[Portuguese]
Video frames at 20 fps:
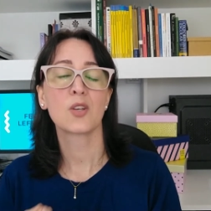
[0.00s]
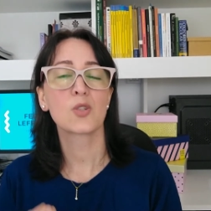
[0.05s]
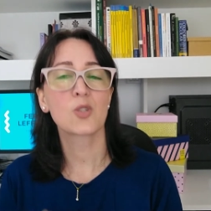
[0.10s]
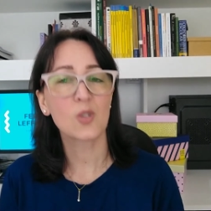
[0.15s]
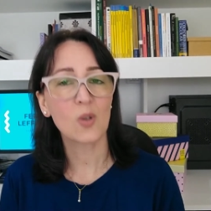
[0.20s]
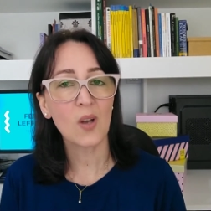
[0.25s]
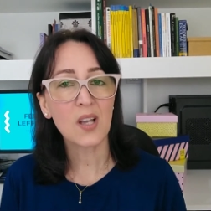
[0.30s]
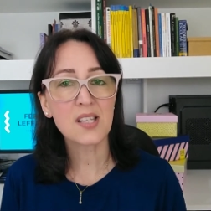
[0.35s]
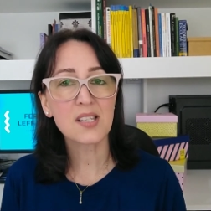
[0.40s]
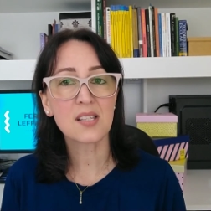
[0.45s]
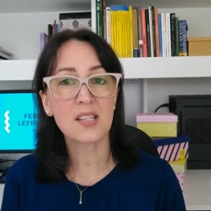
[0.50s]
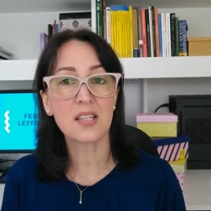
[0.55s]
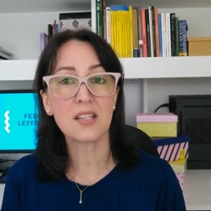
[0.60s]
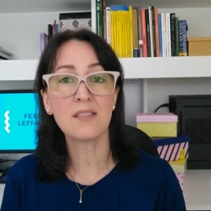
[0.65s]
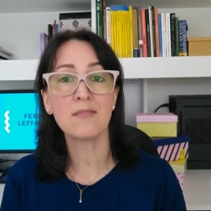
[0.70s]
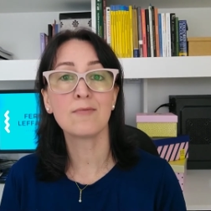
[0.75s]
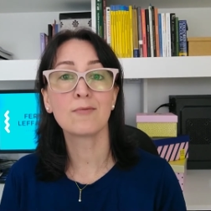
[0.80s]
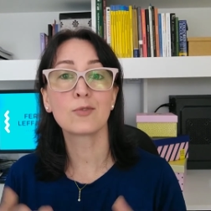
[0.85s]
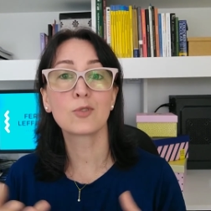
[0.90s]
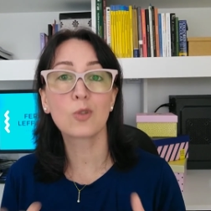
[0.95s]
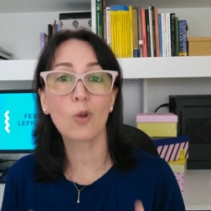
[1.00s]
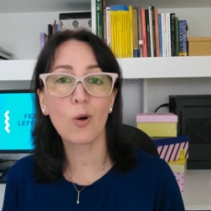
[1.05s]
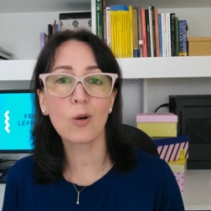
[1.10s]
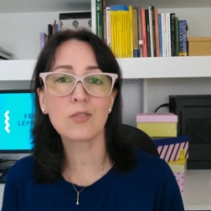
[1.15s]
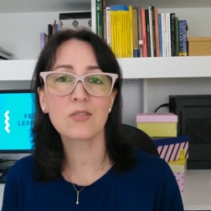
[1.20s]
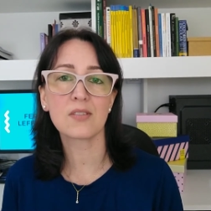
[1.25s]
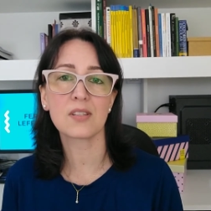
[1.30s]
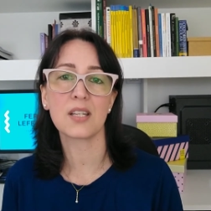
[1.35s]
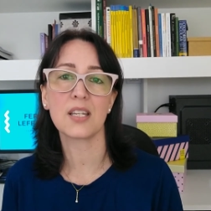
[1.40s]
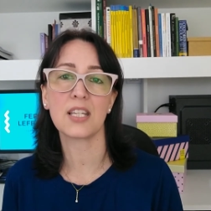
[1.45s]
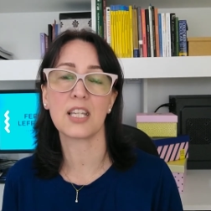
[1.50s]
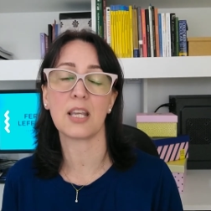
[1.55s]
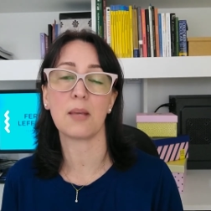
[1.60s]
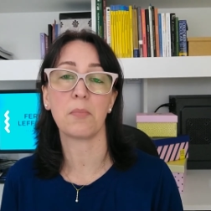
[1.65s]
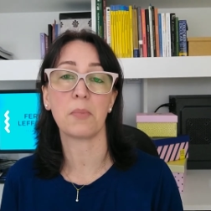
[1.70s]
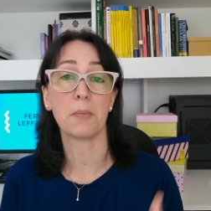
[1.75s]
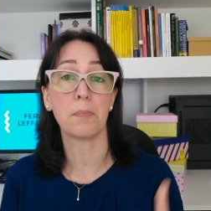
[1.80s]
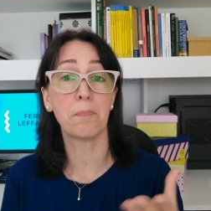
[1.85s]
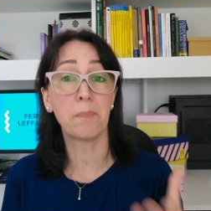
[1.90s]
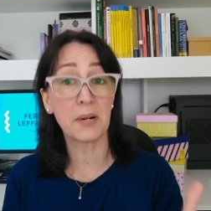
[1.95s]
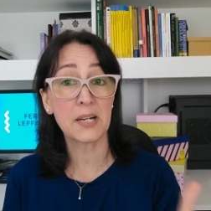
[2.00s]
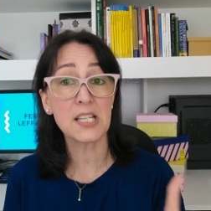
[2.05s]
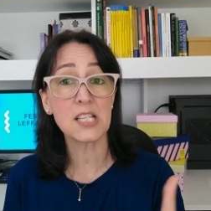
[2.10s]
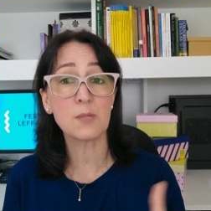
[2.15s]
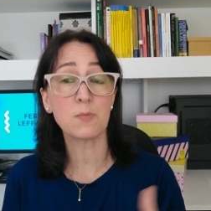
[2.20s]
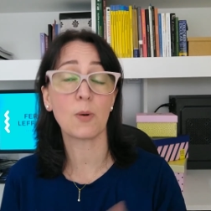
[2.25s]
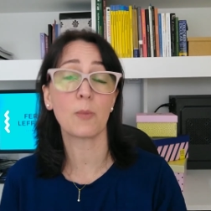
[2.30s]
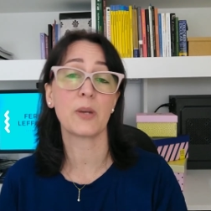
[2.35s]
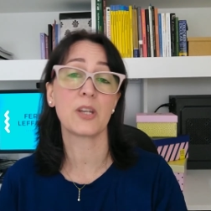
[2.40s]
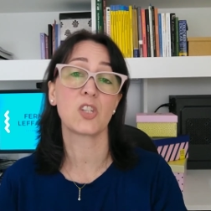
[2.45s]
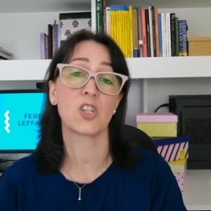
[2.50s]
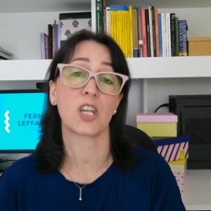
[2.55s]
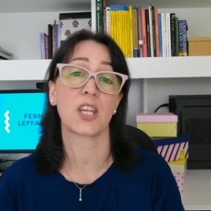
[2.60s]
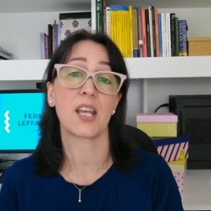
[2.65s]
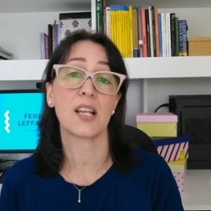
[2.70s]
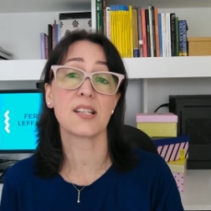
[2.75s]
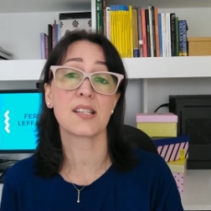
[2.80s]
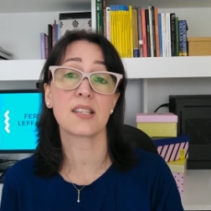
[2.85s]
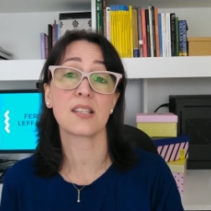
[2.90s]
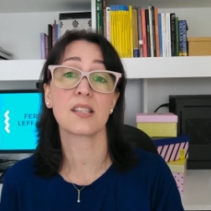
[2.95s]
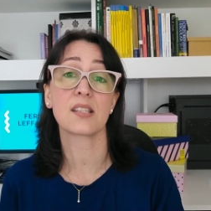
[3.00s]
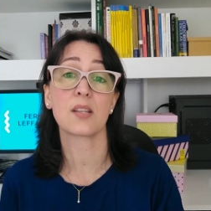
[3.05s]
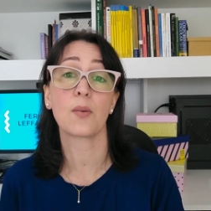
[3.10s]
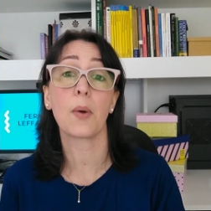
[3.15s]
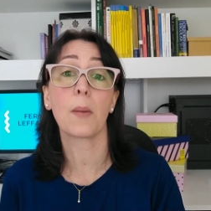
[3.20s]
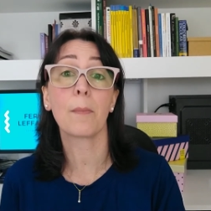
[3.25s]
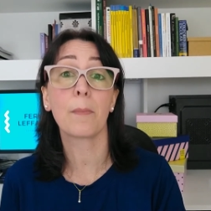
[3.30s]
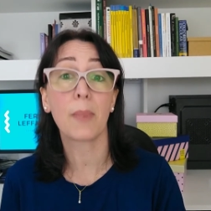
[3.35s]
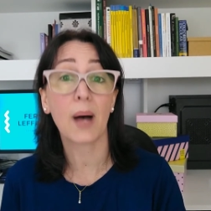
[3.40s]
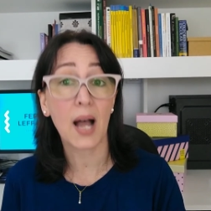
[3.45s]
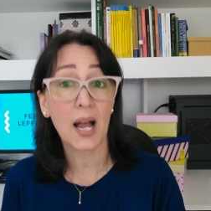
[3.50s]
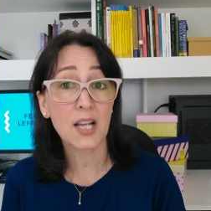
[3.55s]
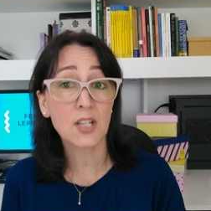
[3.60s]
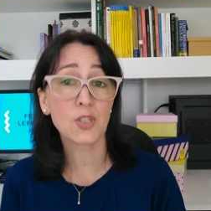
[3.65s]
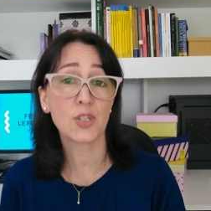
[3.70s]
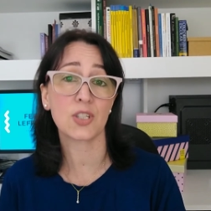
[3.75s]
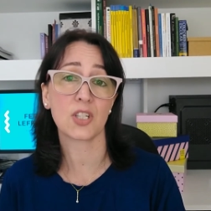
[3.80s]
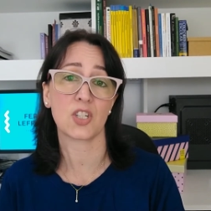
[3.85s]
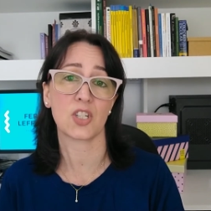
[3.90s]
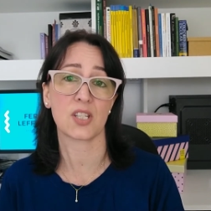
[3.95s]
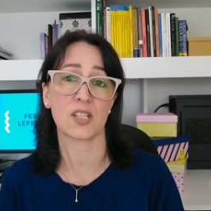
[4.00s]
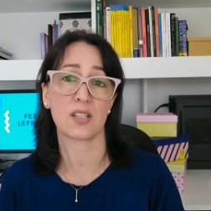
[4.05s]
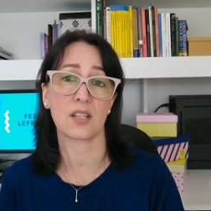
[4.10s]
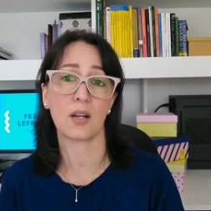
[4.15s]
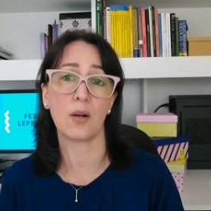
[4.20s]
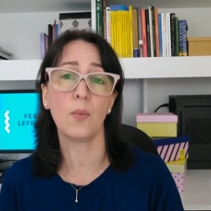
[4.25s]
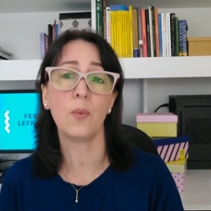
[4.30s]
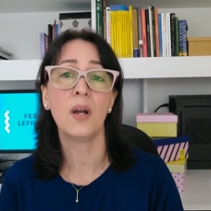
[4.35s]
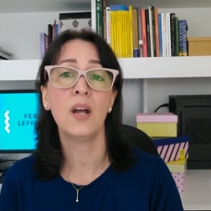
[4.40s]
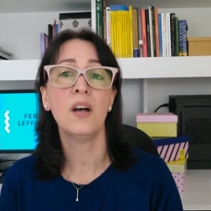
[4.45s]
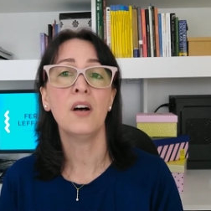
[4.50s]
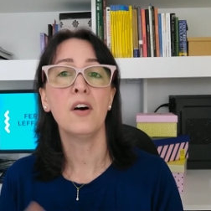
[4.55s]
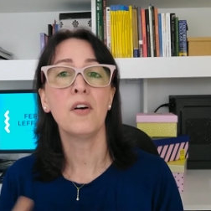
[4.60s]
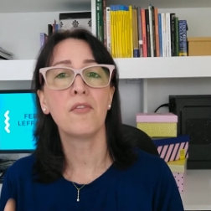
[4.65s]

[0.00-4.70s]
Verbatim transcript: Só assim, todos da equipe, principalmente aqueles que estão abaixo da gestão,